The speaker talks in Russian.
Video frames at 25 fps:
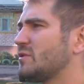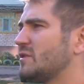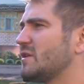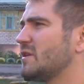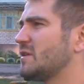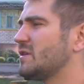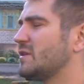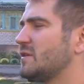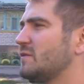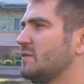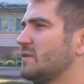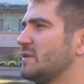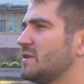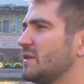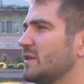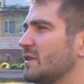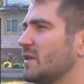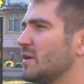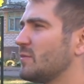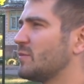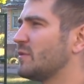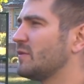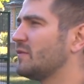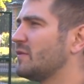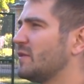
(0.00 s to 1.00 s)
здесь
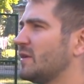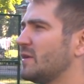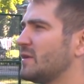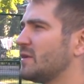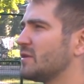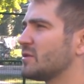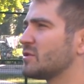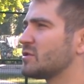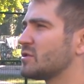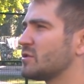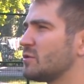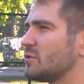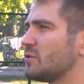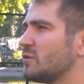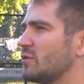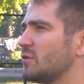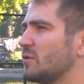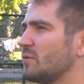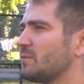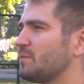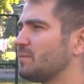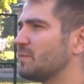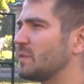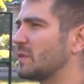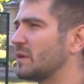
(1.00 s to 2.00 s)
висело объявление,
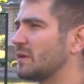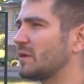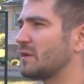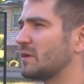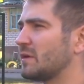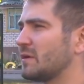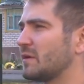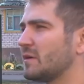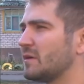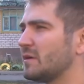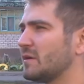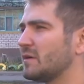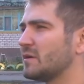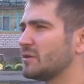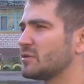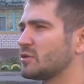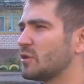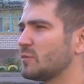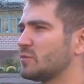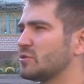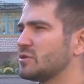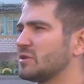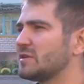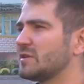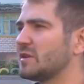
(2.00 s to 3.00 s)
что э,
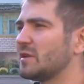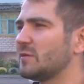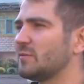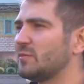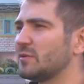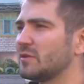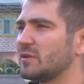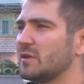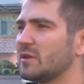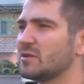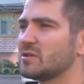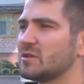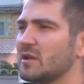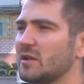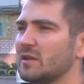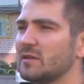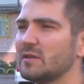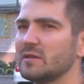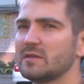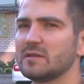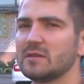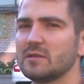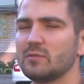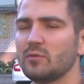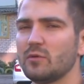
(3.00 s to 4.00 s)
чтобы жители подождали
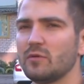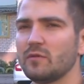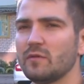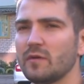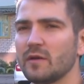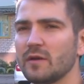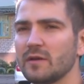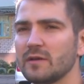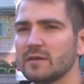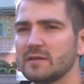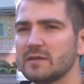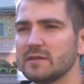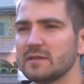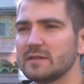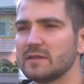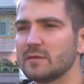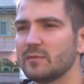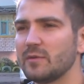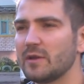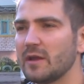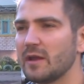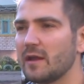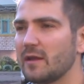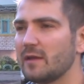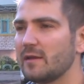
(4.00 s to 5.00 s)
до 7
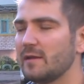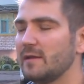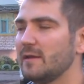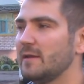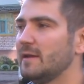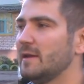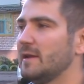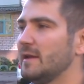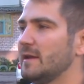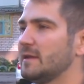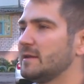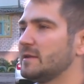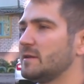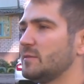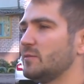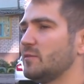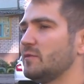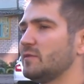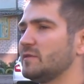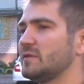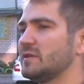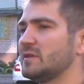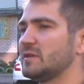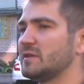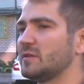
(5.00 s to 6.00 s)
сентября
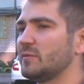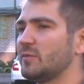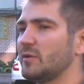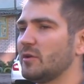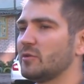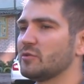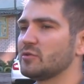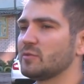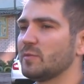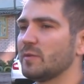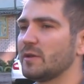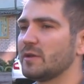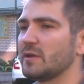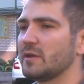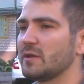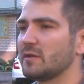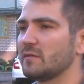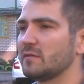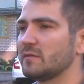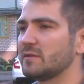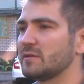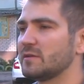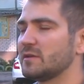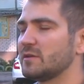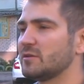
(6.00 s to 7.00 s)
7 сентября уже
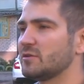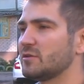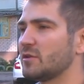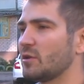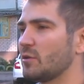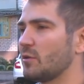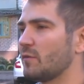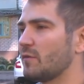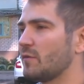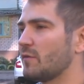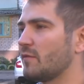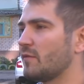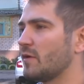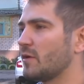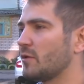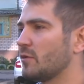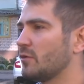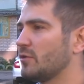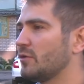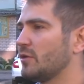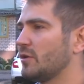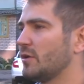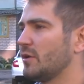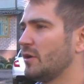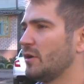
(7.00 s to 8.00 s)
планировалась здесь установку
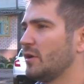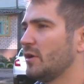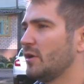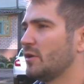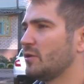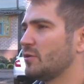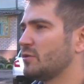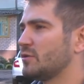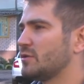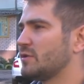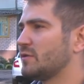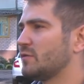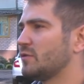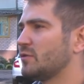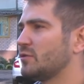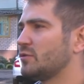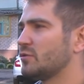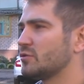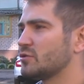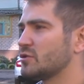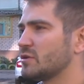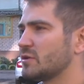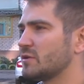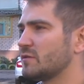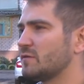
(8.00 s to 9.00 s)
ворот. Но
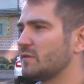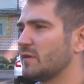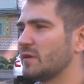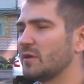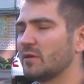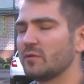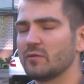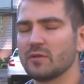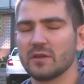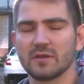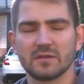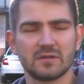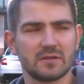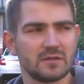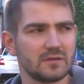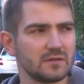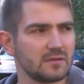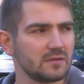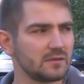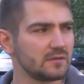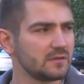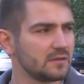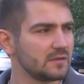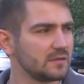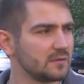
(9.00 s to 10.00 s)
сегодня уже на дворе у нас
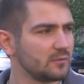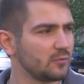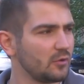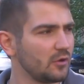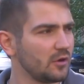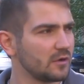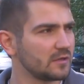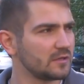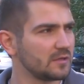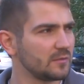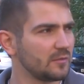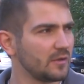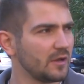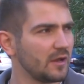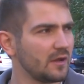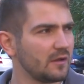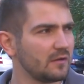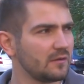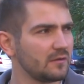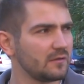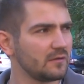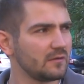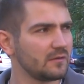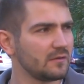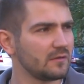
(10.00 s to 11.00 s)
7 октября.
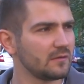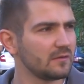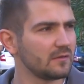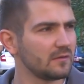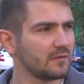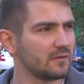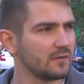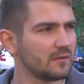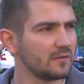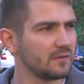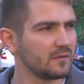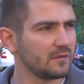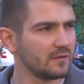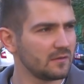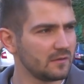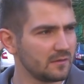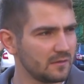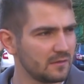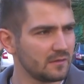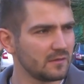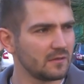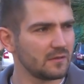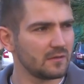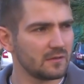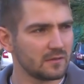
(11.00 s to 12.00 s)
да?
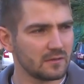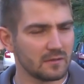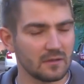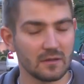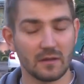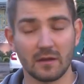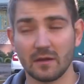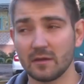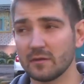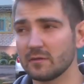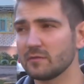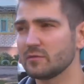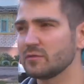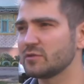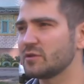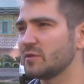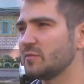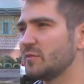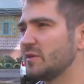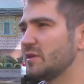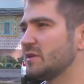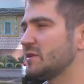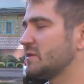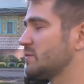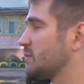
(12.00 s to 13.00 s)
Да, уже месяц